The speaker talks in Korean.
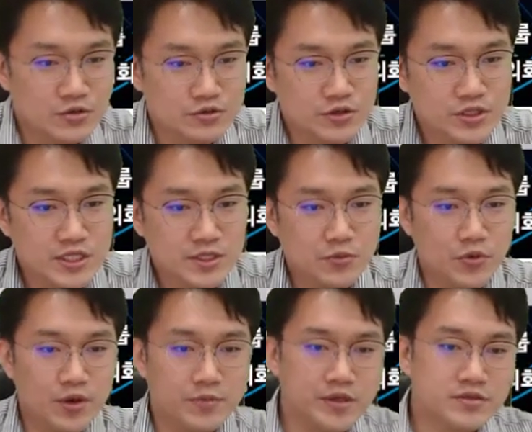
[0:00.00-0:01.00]
우선
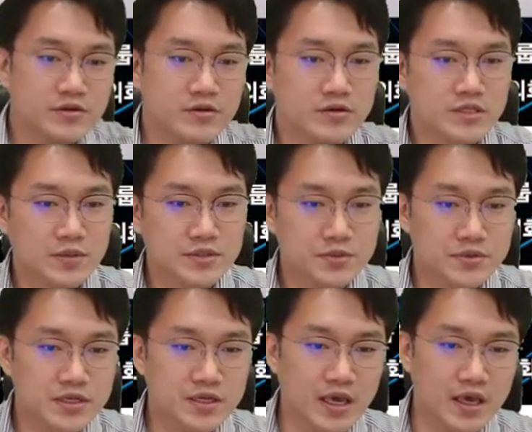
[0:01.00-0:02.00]
딥웹에서
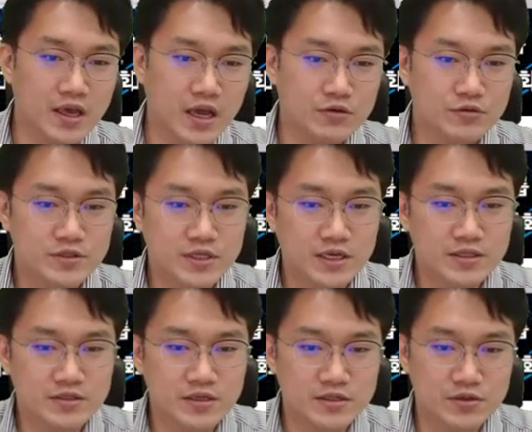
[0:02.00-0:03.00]
31개 한국
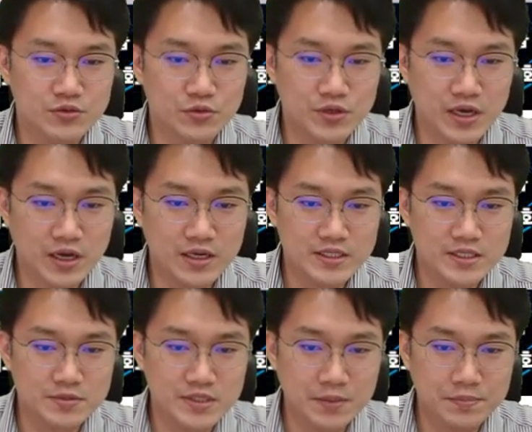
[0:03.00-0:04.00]
사이트에서도 약 한
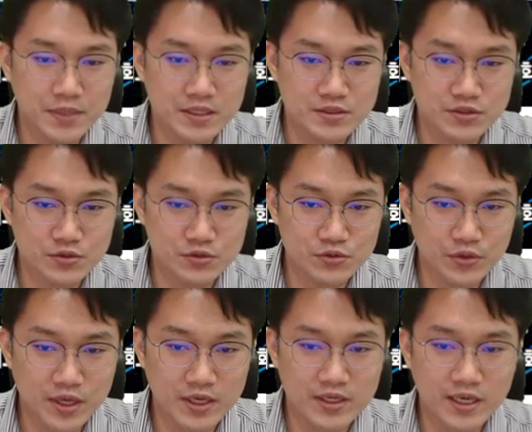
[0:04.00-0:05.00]
13만
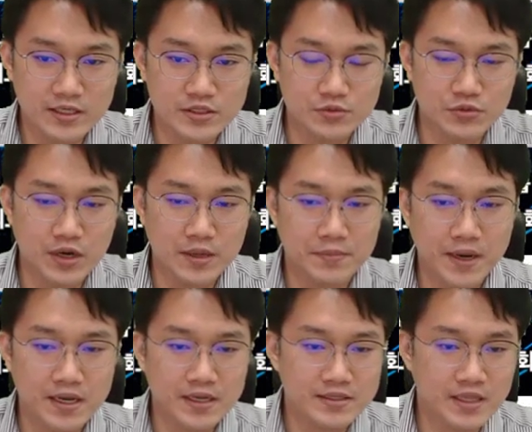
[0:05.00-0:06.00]
정도의 개인 정보가
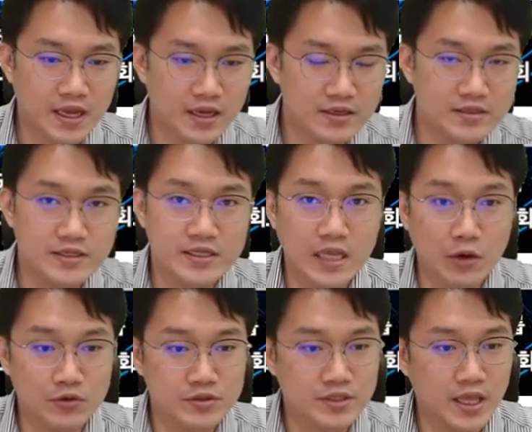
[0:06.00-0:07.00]
팔렸다 이렇게
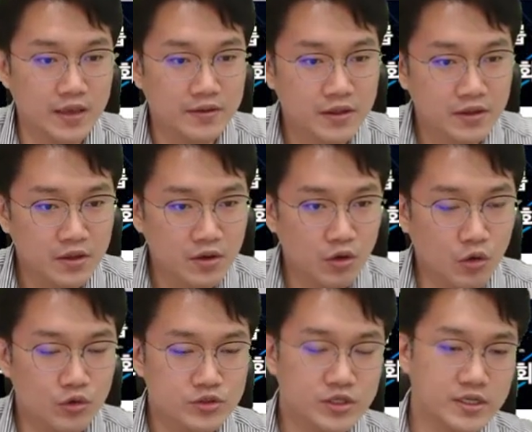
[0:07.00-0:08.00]
나오는데
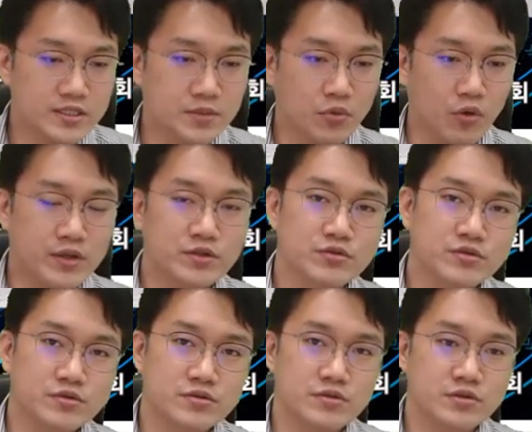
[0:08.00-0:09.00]
어, 최근에 이제 보안
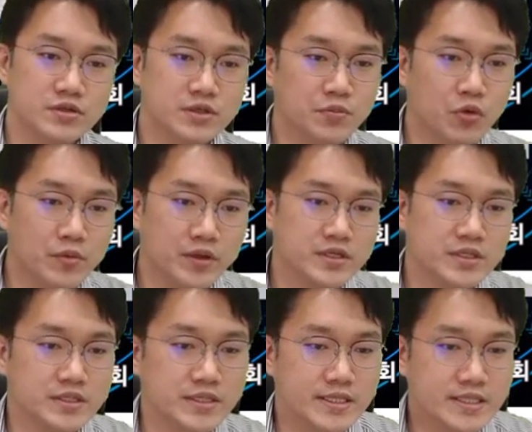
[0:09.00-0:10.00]
뉴스들을
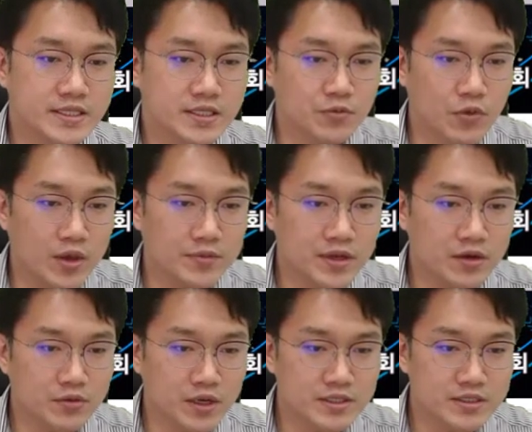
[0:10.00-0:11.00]
보면은 이
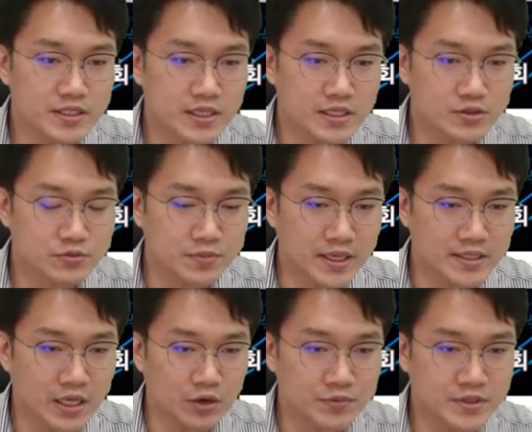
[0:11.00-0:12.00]
딥웹이라고 하는 이야기가 좀 많이
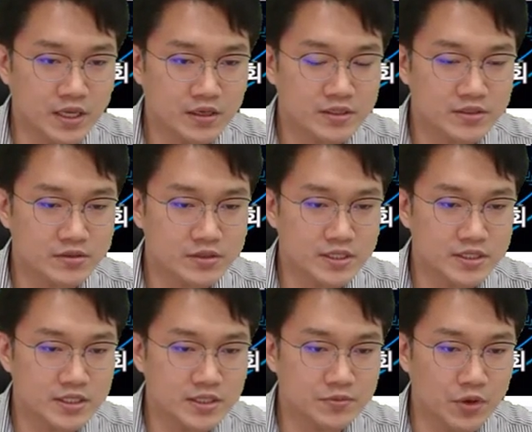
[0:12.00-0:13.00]
나옵니다. 그래서 이
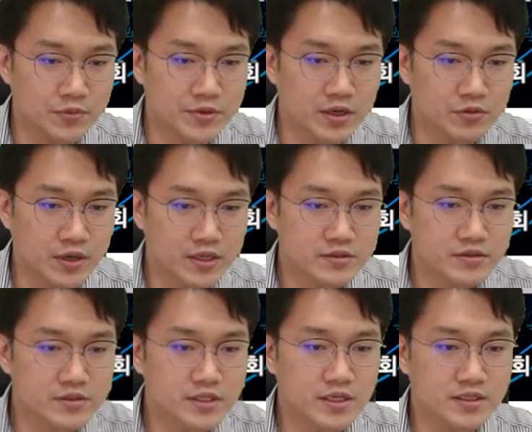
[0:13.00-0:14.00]
딥웹이라고 하는
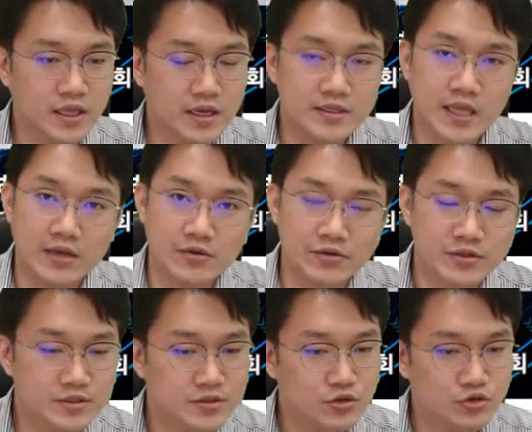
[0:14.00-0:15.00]
것에 대한
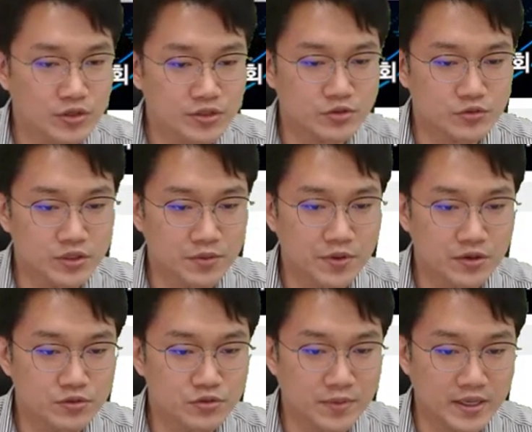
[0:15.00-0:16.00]
단어는 뒤에서 좀
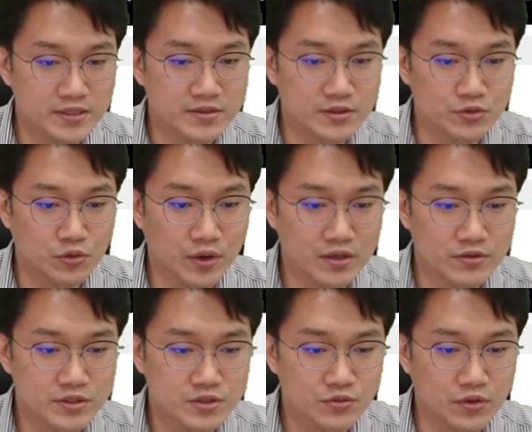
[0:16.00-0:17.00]
설명을 좀 많이 드리도록 할
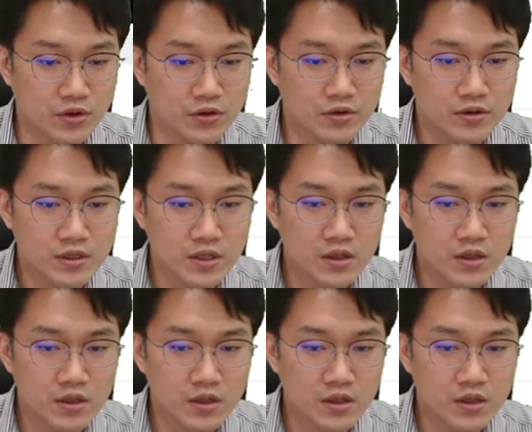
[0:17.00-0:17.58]
것이고요.